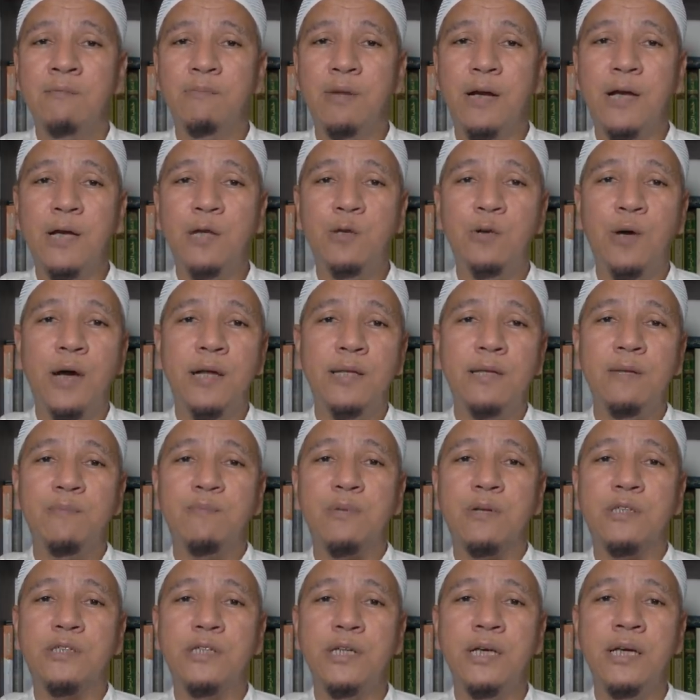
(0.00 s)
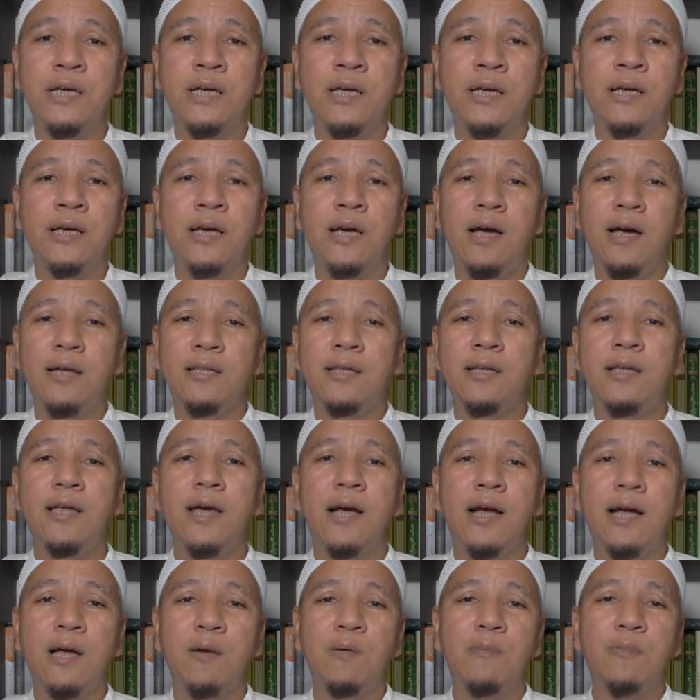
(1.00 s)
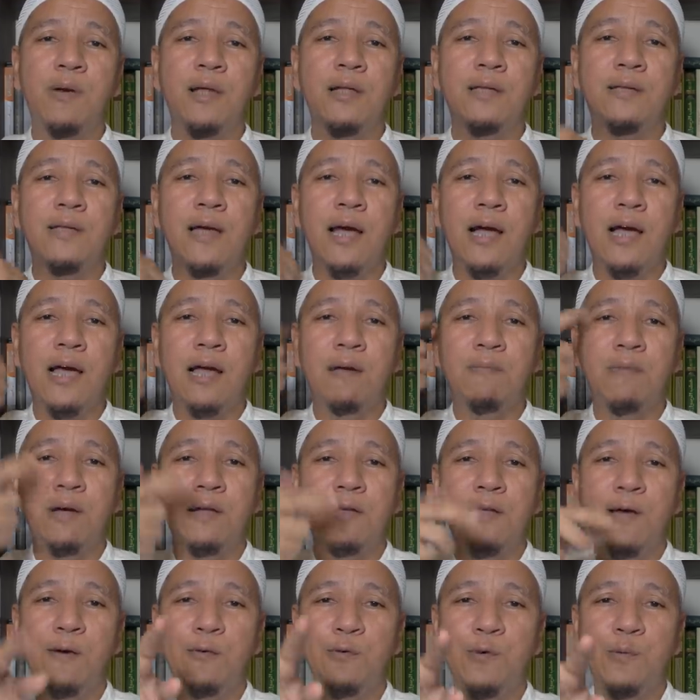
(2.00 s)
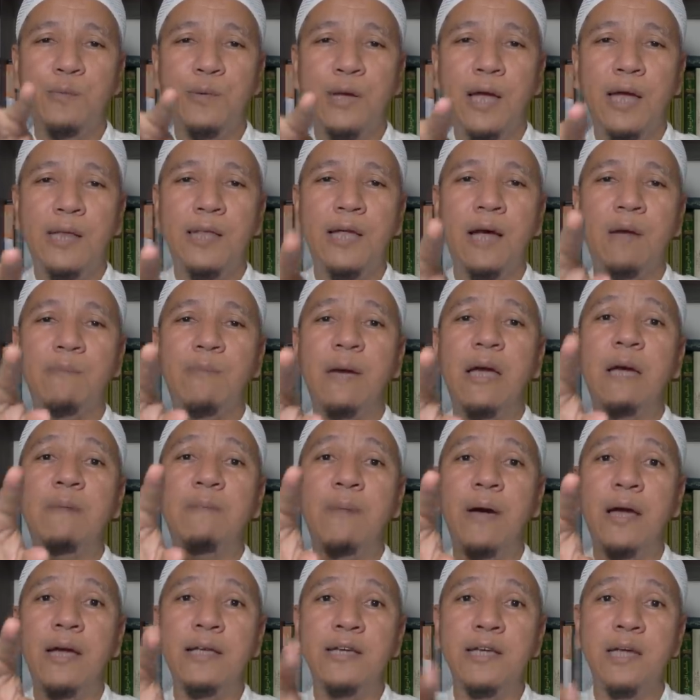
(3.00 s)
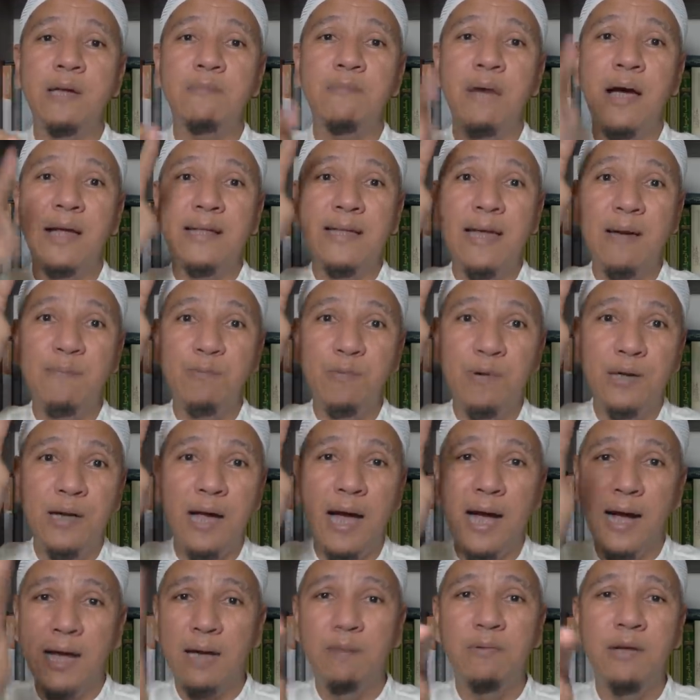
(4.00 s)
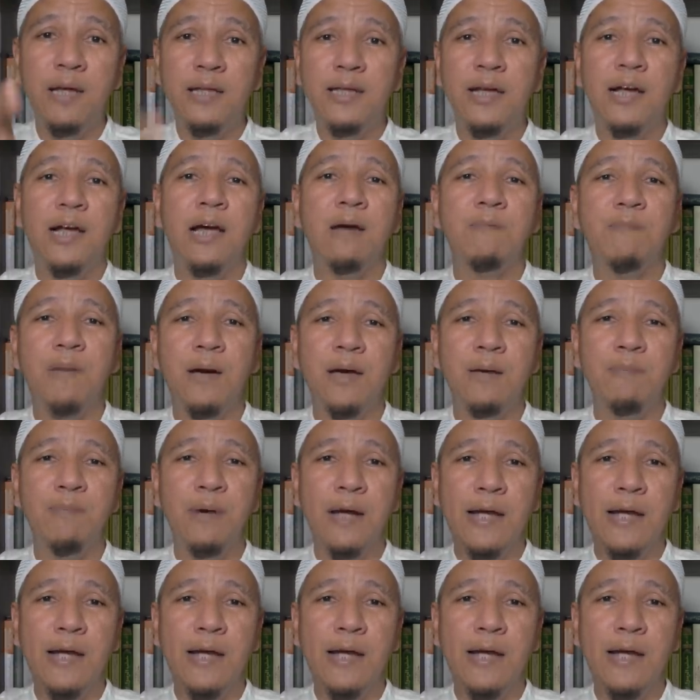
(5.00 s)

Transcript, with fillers: Begitu hati bersih, hati ini akan memerintahkan mata untuk melihat yang baik-baik. Jadi mata pun nggak akan melihat yang nggak baik.